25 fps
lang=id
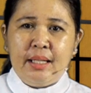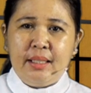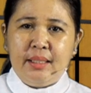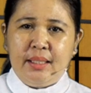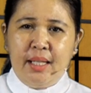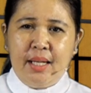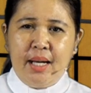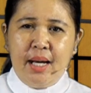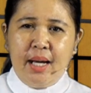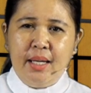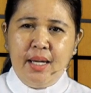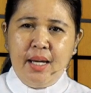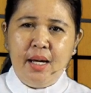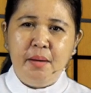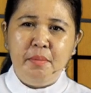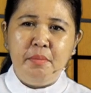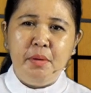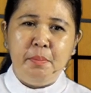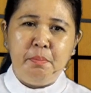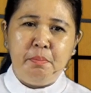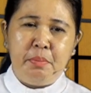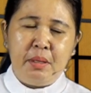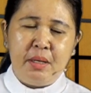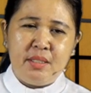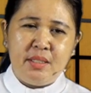Ketika ia
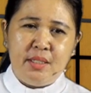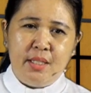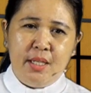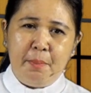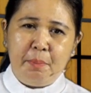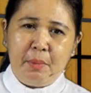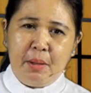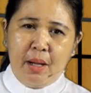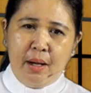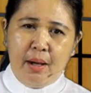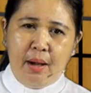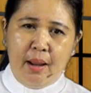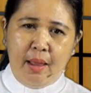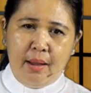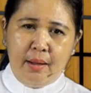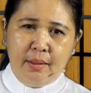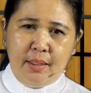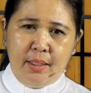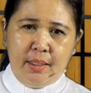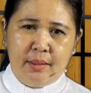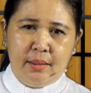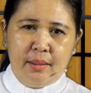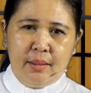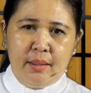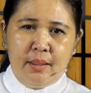mempersiapkan
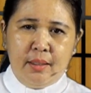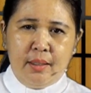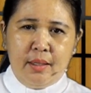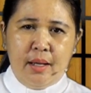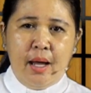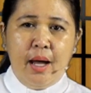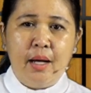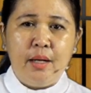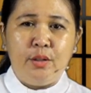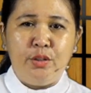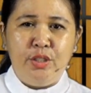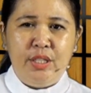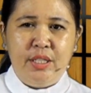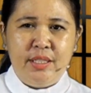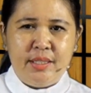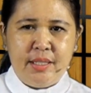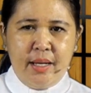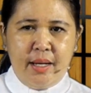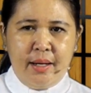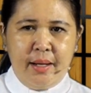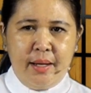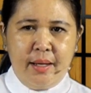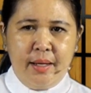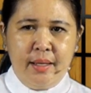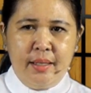langit, aku di
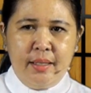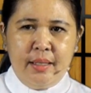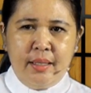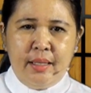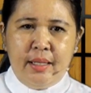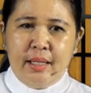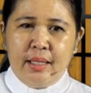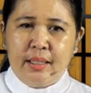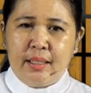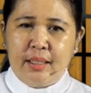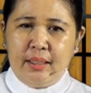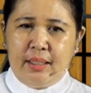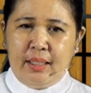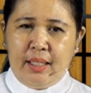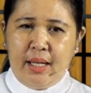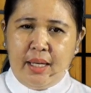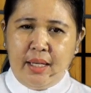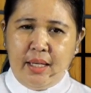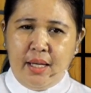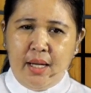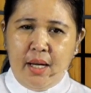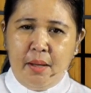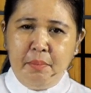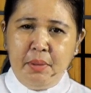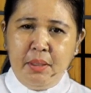sana.
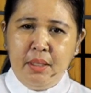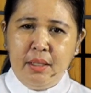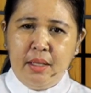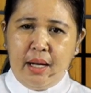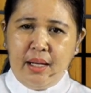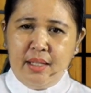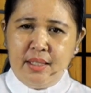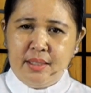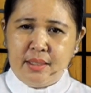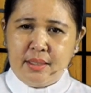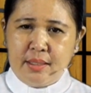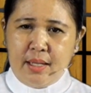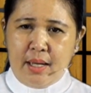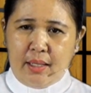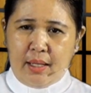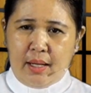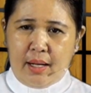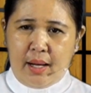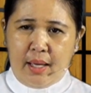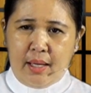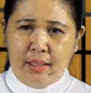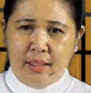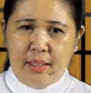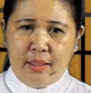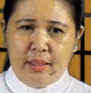Ketika ia menggaris
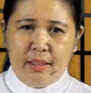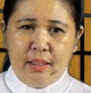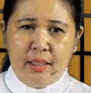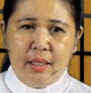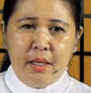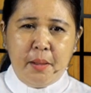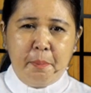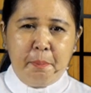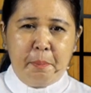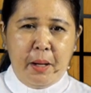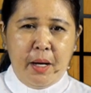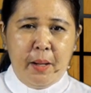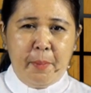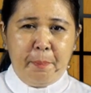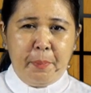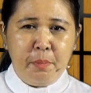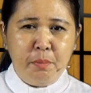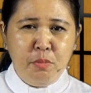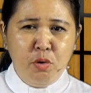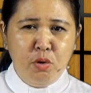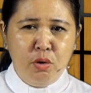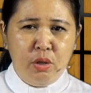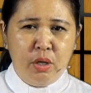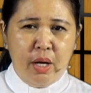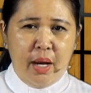kaki langit pada
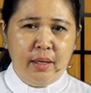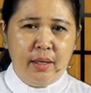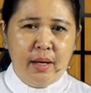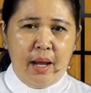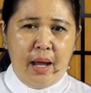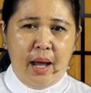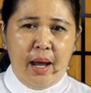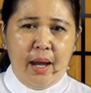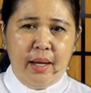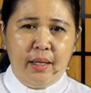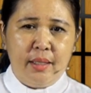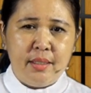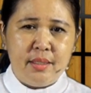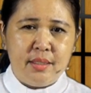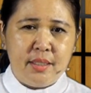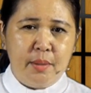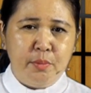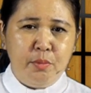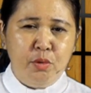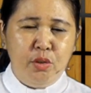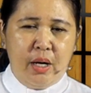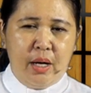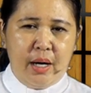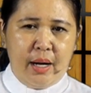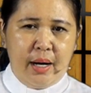permukaan air
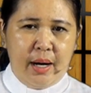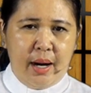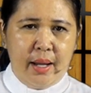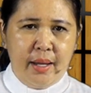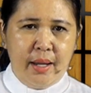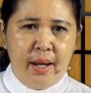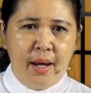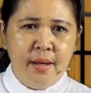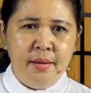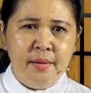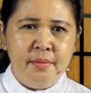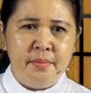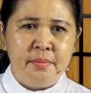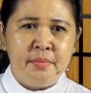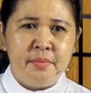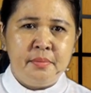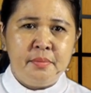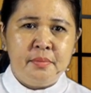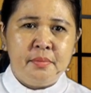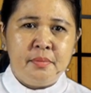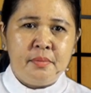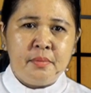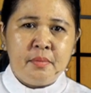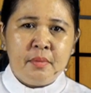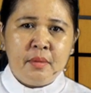samudera raya,
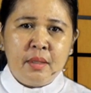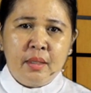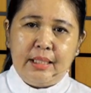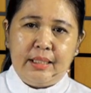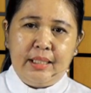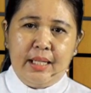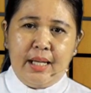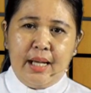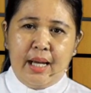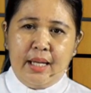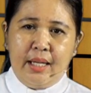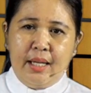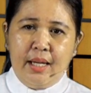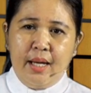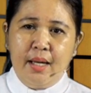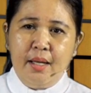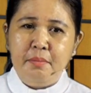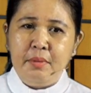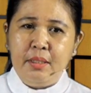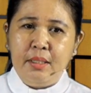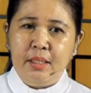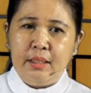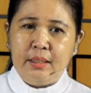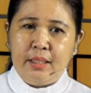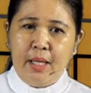ketika
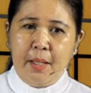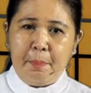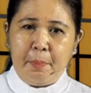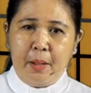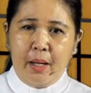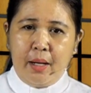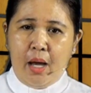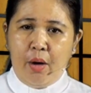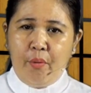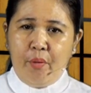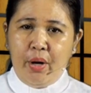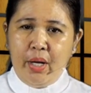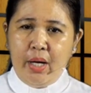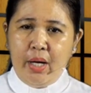ia menetapkan